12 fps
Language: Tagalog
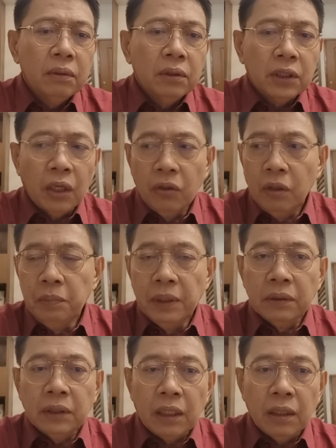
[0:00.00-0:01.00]
sa loob
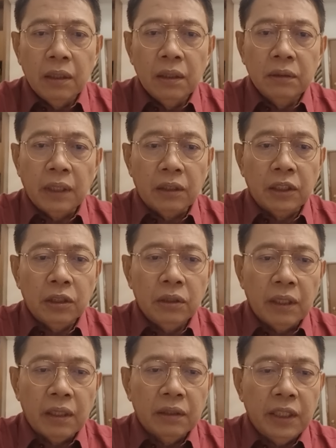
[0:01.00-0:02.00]
ng
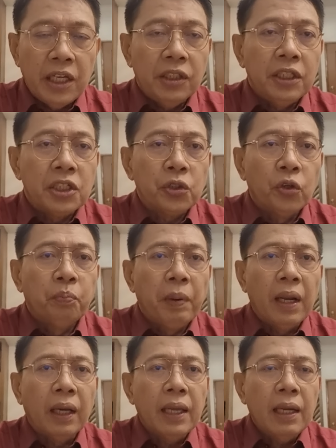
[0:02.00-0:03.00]
30, 38 eh, years old
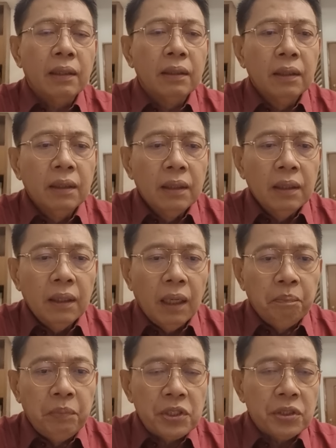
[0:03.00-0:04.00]
pa lang yan.
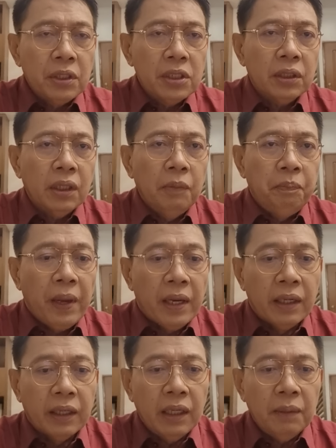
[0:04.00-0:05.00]
Ang business ay
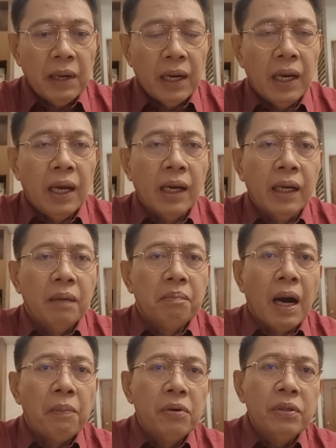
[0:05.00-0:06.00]
pegre, mag-alaga ng
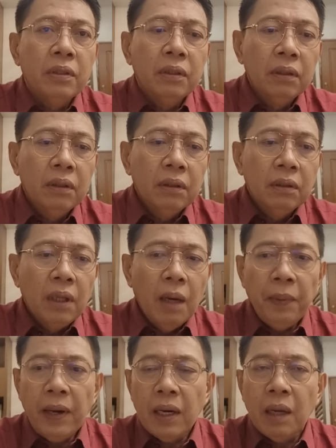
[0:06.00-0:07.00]
baboy.
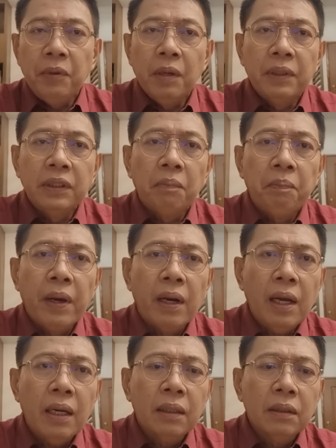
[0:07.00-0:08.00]
Napakarami naman yung pera.